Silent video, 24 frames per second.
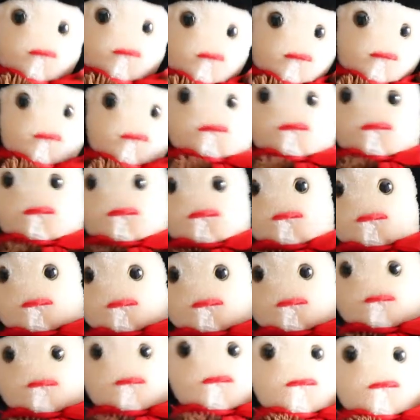côté valeur
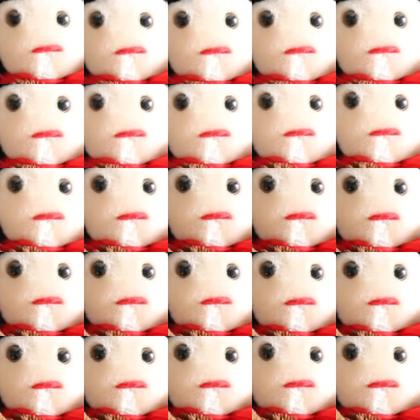sûre, faut quand même se
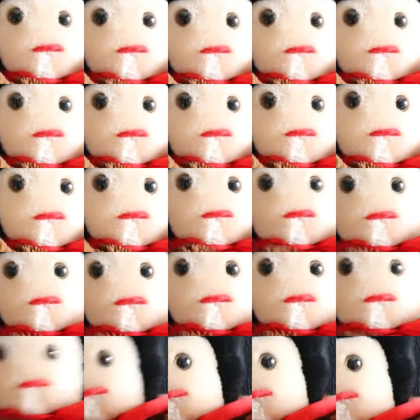méfier encore un petit peu.
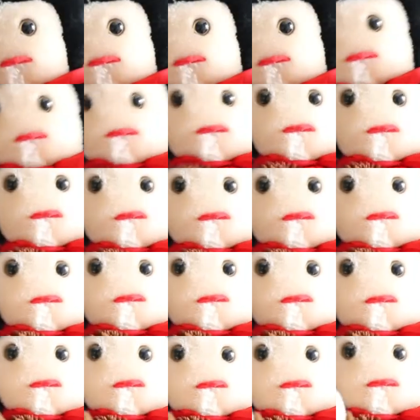Hein. on peut pas vraiment
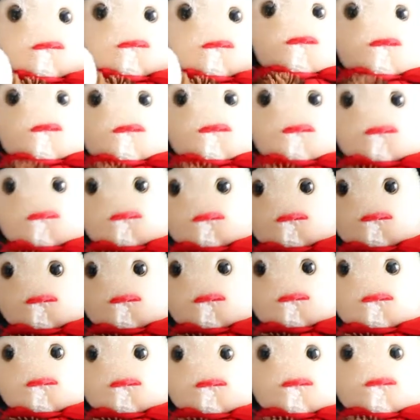dire que tout le monde soit
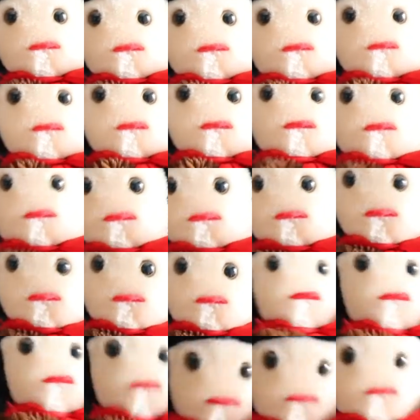irréprochable, même la
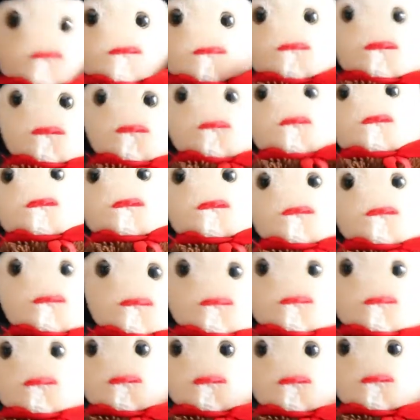grande Dame du
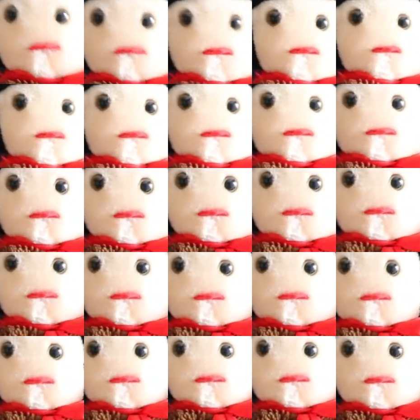Lac, hein, c'est pas elle qui me dira
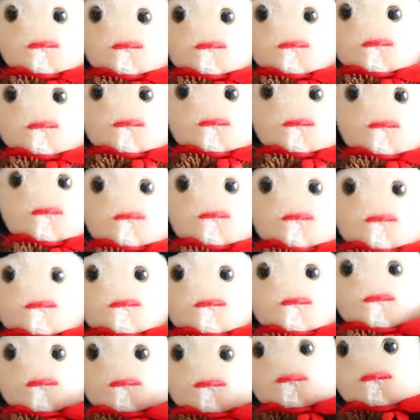le contraire, elle
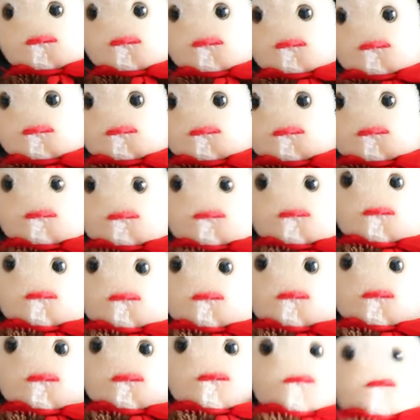fait des boulettes sans cesse.
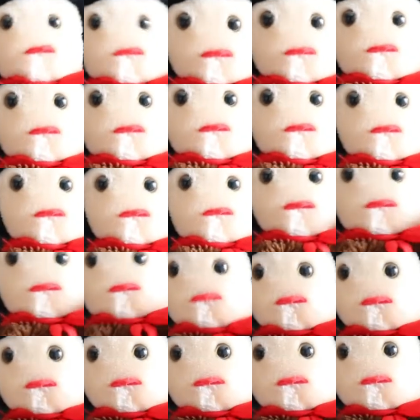Mais en effet,
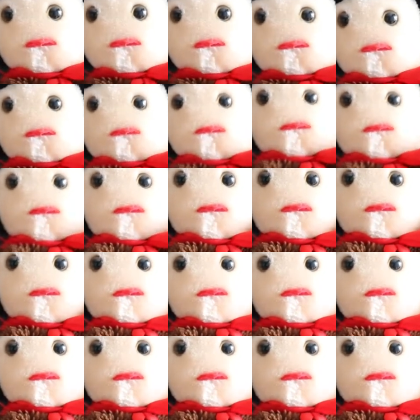d'après les experts,